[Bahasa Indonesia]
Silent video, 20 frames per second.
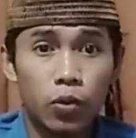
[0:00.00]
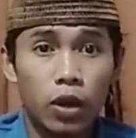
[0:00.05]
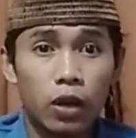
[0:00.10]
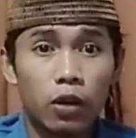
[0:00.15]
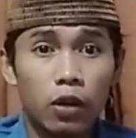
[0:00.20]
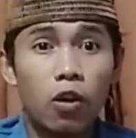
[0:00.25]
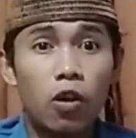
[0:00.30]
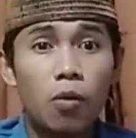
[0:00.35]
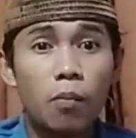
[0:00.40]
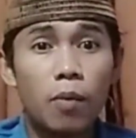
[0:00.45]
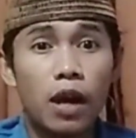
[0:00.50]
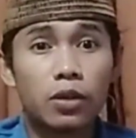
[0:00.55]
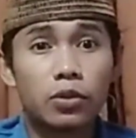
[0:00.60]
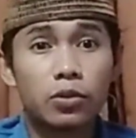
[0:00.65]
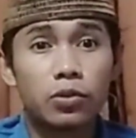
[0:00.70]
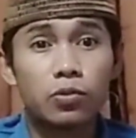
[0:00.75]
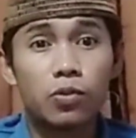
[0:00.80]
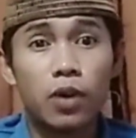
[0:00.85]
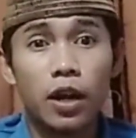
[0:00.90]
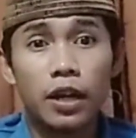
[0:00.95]
wal
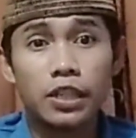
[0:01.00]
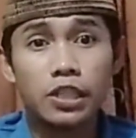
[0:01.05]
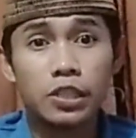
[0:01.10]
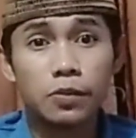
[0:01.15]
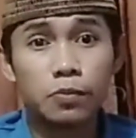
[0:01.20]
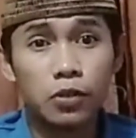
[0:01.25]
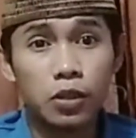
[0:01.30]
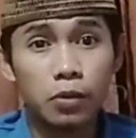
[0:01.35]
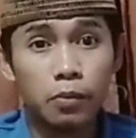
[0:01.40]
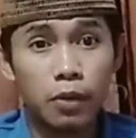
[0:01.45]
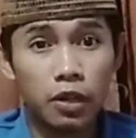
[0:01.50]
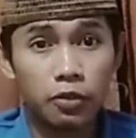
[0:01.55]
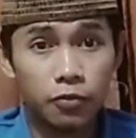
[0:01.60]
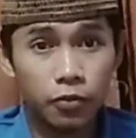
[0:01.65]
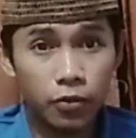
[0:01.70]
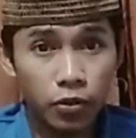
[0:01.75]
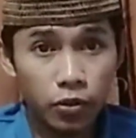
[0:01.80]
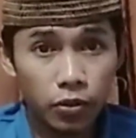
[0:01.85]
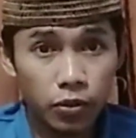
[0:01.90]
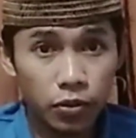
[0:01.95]
khobaru huwa ismul
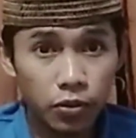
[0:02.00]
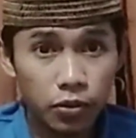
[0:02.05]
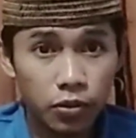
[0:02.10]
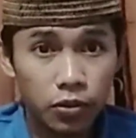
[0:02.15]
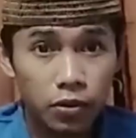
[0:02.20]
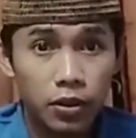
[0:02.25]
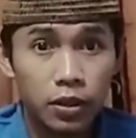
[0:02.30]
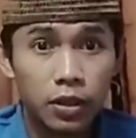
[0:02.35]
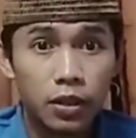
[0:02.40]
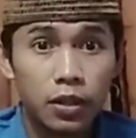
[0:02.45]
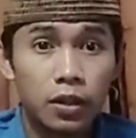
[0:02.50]
marfu'u